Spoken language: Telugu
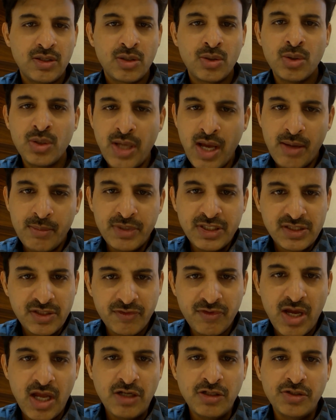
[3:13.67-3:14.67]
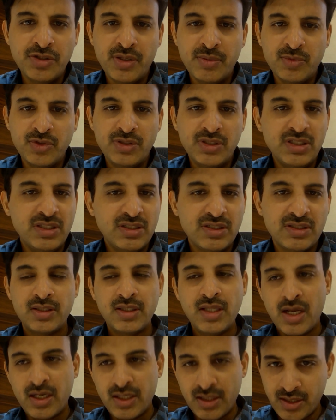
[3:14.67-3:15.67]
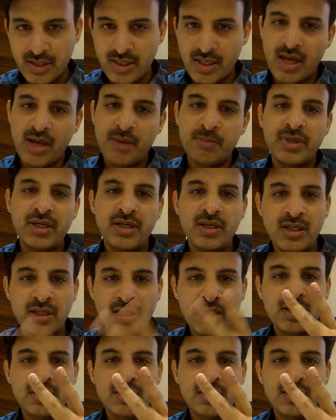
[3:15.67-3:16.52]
గుడ్ హ్యాబిట్స్కి వాల్యూ ఏముంది దానికన్నా హ్యాపీగా